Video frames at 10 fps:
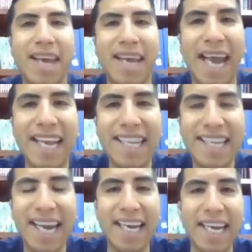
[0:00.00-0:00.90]
que él
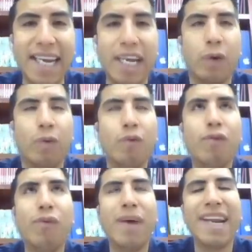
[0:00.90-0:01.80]
tiene un
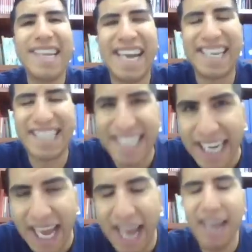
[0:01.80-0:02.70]
fuerte
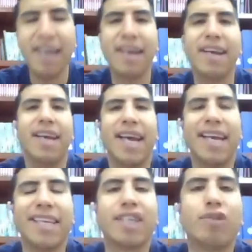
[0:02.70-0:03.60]
arsenal
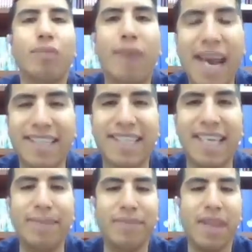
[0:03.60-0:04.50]
en su
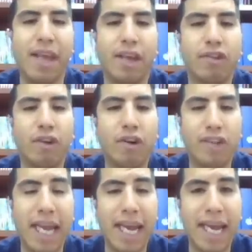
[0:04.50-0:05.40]
casa
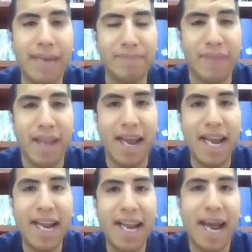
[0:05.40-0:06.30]
donde
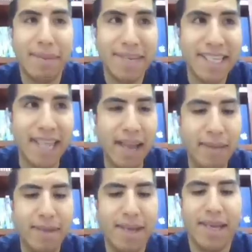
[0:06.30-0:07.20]
él
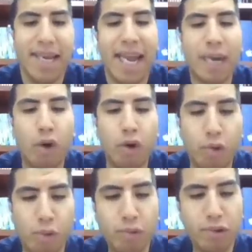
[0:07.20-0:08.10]
habita en
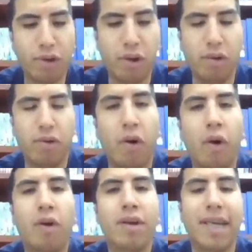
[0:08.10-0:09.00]
conjunto
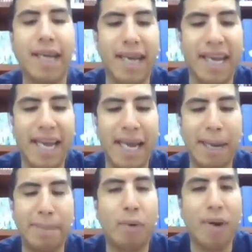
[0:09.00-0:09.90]
con
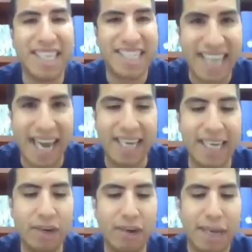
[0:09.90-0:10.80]
eh, Paul
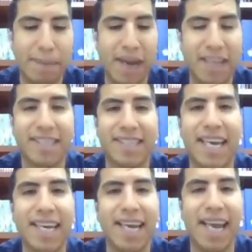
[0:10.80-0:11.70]
Stanley, ¿no? Que parece
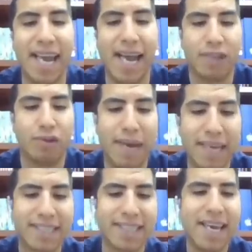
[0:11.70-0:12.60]
ser que a su
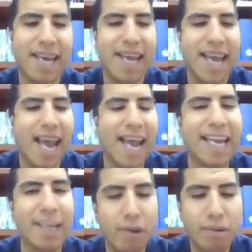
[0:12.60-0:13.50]
vez
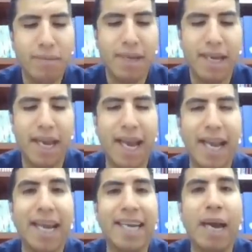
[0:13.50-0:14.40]
heredó
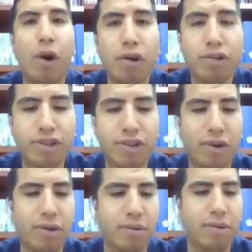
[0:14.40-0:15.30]
el eh, negocio,